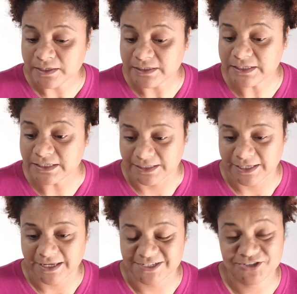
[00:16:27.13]

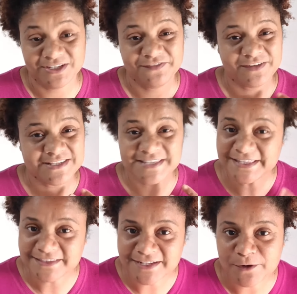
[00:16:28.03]
E a gente tem que ficar
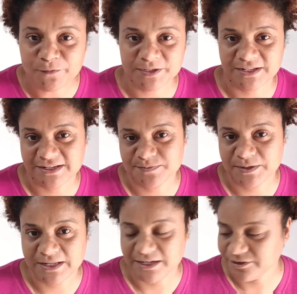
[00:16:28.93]
esquentando a comida nas
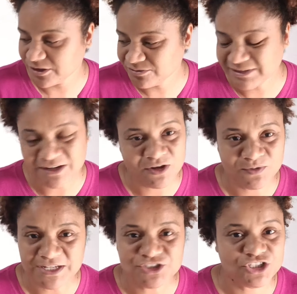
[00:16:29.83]
panelas. Então, nem,
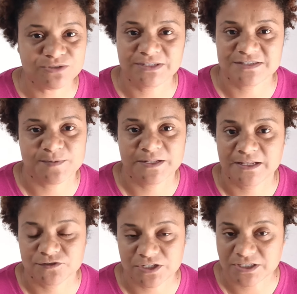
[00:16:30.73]
eu nem tiro das
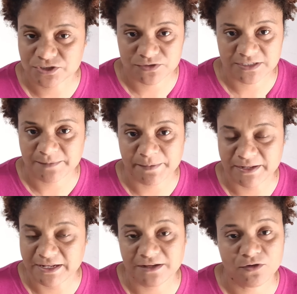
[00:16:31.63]
panelas, eu já deixo dentro da
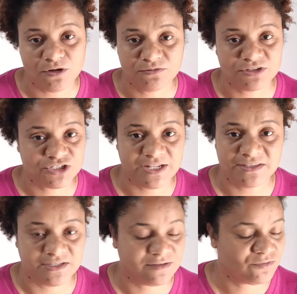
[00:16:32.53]
panela e coloco na
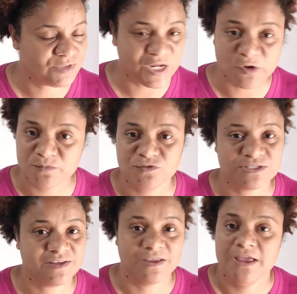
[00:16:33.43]
geladeira. Não tem como
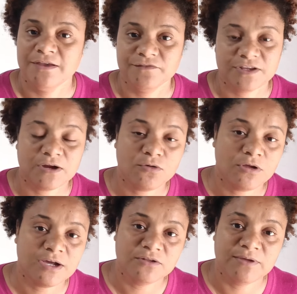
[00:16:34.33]
você ficar
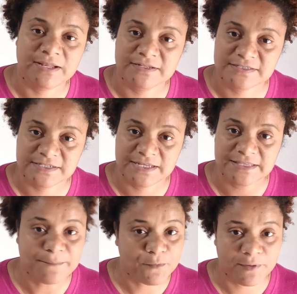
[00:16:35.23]
colocando ela em
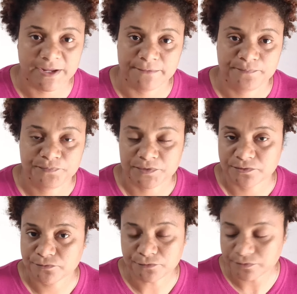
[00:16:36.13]
tapoé.
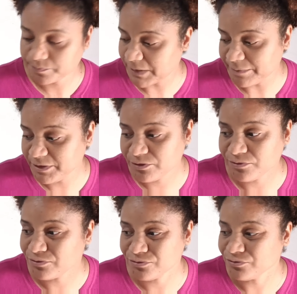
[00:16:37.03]
Não, pra mim
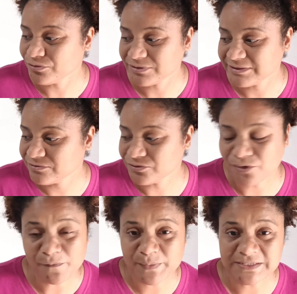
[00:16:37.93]
não, não, não
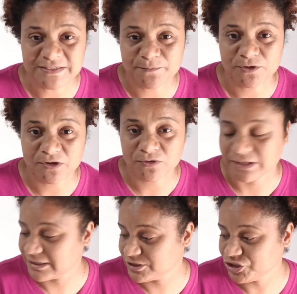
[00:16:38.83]
compensa, porque
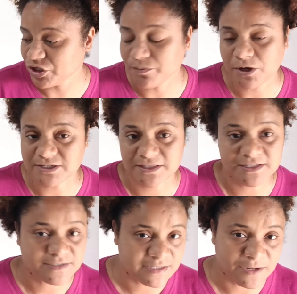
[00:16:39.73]
eu, a gente almoça tem
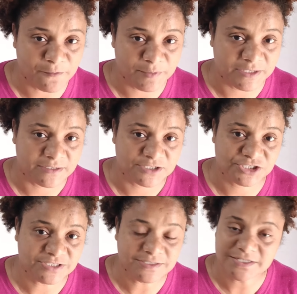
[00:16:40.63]
que esquentar comida, a
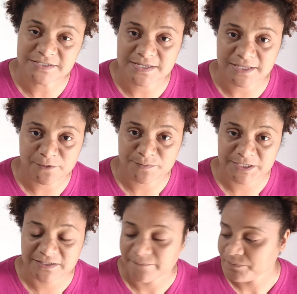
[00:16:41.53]
janta tem que esquentar
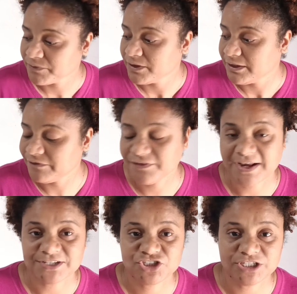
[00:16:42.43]
comida. E
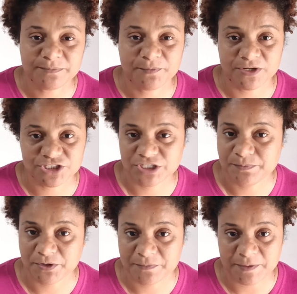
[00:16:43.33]
ficar tira e põe, tira
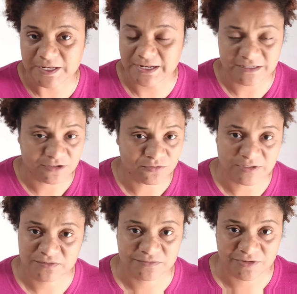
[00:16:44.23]
e põe em panela, então
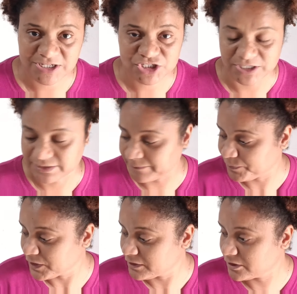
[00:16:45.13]
não, não adianta.
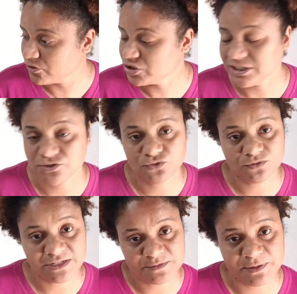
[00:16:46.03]
Então eu já deixo
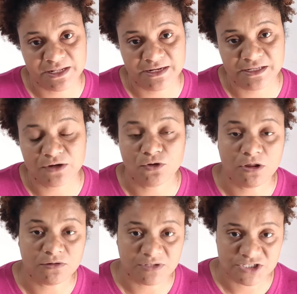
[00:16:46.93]
tudo nas panelinhas,
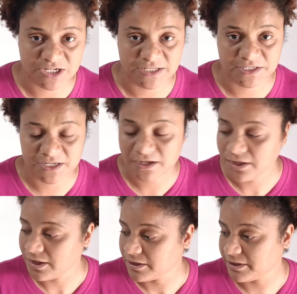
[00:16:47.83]
coloco na geladeira,
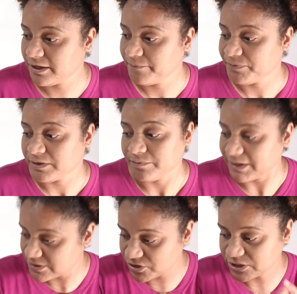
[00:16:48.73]
né?
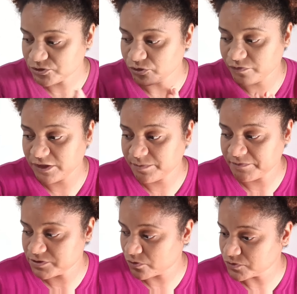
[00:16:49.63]
Mas eu já estou vendo pra
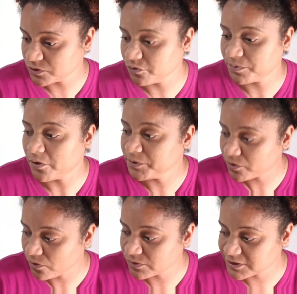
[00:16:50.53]
ver se eu consigo comprar um
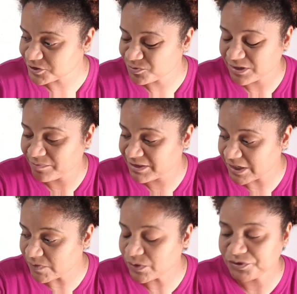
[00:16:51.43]
micro-ondas, Porque me
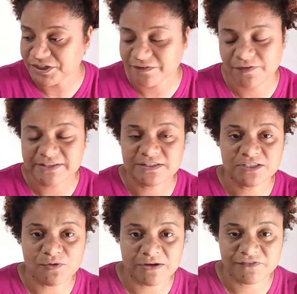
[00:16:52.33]
dá uma agonia, vai
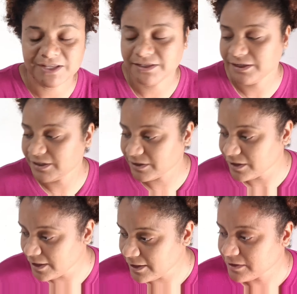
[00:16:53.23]
esquentar um café, tem
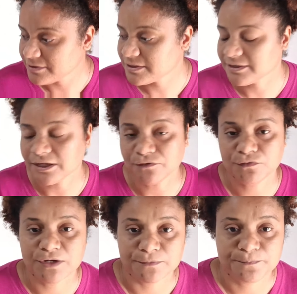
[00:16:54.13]
que, que esquentar no
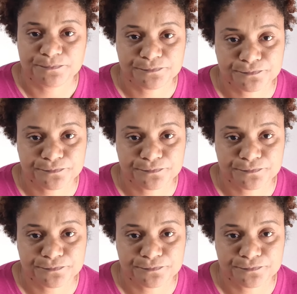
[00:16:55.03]
fogão.